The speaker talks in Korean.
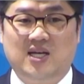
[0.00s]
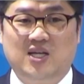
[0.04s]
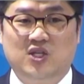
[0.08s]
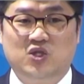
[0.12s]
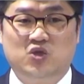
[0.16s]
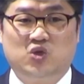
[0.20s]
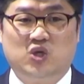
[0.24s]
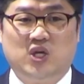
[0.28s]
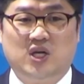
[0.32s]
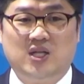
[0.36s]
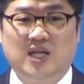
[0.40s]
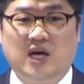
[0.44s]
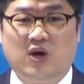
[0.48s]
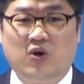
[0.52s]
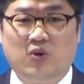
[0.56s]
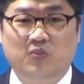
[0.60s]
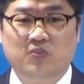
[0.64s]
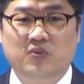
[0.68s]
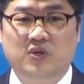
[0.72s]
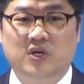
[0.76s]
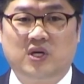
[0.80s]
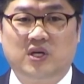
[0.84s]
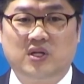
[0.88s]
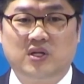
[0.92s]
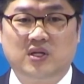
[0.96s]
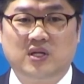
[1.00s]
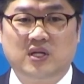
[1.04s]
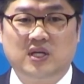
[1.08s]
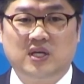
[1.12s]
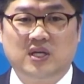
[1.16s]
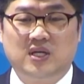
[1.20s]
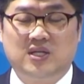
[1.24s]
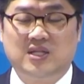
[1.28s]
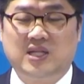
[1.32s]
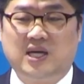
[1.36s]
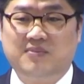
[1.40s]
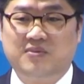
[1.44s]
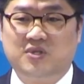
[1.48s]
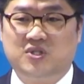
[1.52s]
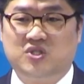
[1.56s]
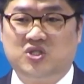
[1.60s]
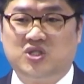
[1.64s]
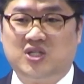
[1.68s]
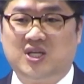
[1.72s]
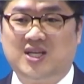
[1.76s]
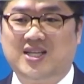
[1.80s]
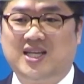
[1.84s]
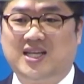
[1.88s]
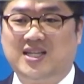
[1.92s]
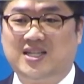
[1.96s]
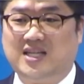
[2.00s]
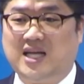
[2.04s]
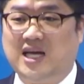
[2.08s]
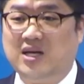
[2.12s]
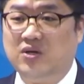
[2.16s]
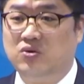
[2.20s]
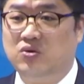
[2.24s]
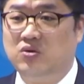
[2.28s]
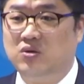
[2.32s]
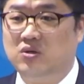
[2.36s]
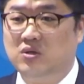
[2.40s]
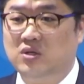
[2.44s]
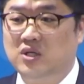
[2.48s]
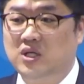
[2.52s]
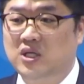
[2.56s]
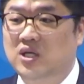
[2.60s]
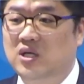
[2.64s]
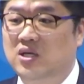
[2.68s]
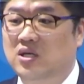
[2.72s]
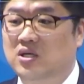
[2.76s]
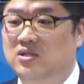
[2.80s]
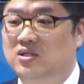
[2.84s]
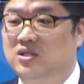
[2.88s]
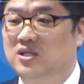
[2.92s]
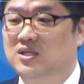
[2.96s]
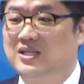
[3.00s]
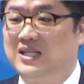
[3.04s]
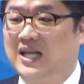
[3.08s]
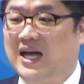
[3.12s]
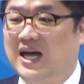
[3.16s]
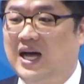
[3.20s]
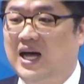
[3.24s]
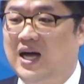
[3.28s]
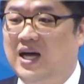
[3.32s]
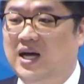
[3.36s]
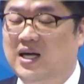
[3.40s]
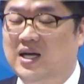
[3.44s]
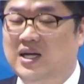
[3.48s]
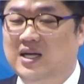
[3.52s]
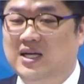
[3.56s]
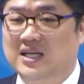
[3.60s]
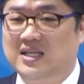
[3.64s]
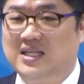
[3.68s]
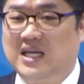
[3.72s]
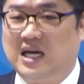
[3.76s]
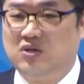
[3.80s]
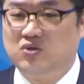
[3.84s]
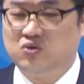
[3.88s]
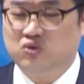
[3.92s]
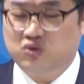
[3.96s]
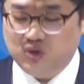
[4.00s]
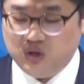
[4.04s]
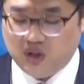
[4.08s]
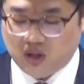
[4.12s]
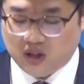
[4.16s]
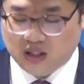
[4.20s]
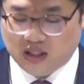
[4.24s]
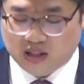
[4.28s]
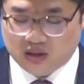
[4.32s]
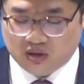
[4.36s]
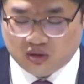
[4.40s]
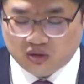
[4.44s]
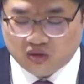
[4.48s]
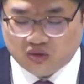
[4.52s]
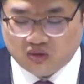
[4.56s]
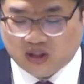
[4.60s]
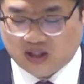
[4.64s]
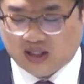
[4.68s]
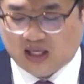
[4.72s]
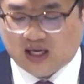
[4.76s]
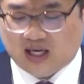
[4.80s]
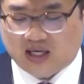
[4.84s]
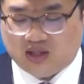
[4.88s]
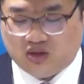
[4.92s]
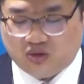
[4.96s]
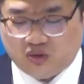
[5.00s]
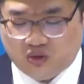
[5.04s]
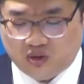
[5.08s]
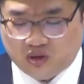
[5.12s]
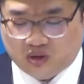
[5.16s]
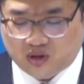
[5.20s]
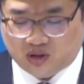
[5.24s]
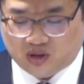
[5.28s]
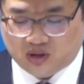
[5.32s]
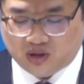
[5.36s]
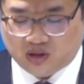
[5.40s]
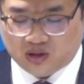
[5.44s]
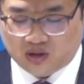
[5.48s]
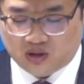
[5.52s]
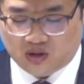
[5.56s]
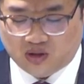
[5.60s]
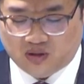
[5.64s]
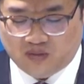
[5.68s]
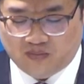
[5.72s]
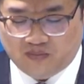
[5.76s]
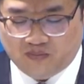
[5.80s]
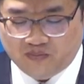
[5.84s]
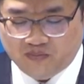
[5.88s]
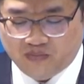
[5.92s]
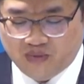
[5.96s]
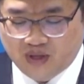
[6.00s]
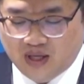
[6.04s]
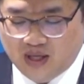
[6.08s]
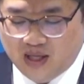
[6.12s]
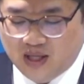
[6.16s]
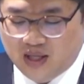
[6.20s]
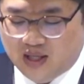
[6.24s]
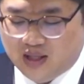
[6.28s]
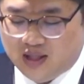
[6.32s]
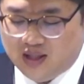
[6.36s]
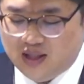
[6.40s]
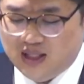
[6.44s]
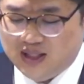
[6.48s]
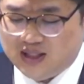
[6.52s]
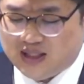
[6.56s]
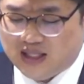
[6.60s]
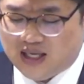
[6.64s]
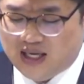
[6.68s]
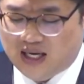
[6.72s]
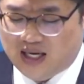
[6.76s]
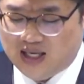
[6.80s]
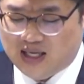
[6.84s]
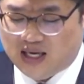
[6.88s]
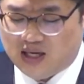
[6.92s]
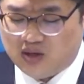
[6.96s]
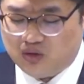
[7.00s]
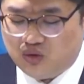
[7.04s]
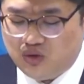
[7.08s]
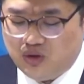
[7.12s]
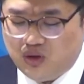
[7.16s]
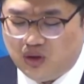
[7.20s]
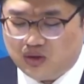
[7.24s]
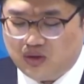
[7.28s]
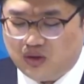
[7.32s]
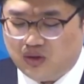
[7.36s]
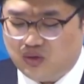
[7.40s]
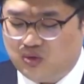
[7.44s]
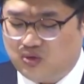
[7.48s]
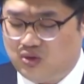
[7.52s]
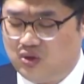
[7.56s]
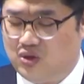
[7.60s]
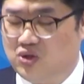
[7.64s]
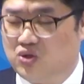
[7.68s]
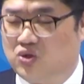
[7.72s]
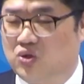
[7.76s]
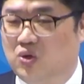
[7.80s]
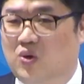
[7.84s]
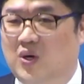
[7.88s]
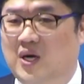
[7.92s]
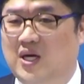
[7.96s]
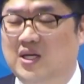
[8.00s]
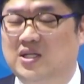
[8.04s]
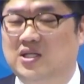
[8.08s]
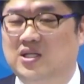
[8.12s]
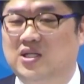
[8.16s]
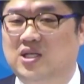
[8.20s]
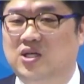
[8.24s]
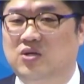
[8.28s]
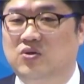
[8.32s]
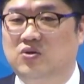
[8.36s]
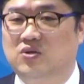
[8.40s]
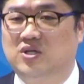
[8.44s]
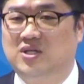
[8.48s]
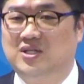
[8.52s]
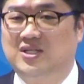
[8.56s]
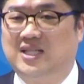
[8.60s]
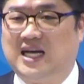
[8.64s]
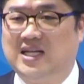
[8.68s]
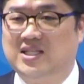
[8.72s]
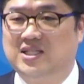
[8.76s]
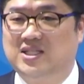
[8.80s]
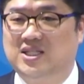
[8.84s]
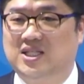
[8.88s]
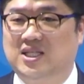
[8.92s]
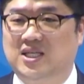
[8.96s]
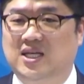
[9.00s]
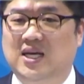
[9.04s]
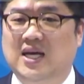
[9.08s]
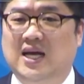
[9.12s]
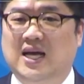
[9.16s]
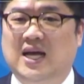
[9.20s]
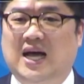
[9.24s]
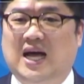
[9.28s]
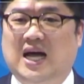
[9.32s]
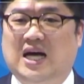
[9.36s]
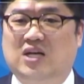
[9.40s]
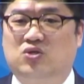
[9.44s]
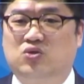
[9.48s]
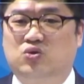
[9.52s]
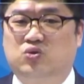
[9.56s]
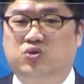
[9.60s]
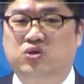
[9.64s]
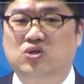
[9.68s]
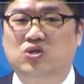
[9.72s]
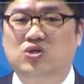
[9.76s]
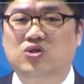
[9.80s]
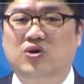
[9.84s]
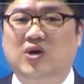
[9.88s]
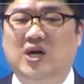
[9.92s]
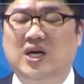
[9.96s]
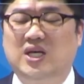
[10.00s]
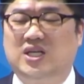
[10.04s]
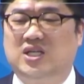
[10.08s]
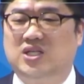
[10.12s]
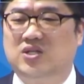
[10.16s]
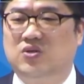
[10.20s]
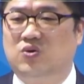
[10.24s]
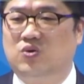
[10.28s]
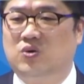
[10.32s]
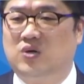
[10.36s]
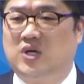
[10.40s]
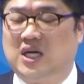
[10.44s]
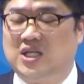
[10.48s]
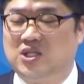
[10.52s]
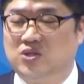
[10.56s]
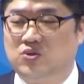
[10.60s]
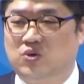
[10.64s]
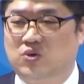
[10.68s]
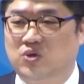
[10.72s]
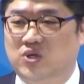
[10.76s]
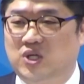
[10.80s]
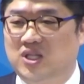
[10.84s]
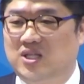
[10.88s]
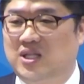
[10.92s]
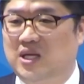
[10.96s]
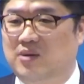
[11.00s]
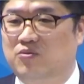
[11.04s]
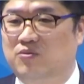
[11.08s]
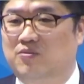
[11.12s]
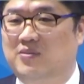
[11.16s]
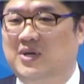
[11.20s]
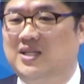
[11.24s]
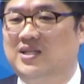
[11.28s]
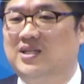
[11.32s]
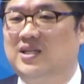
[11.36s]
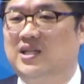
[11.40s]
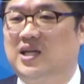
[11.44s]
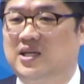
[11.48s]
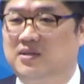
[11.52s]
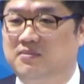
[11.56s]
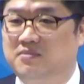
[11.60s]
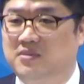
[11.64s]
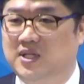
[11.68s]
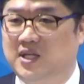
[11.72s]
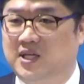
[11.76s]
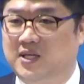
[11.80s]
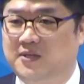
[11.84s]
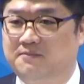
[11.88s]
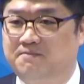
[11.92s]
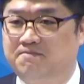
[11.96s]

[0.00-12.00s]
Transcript: 최다 홈런, 그다음에 최다 타율 이런 것들 다 양준혁이라는 선수가 다 가지고 있었거든요. 근데 제가 양준혁 선수를 좋아하는 이유는 단지 아주 훌륭한 기록을 가지고 있기 때문만은 아닙니다.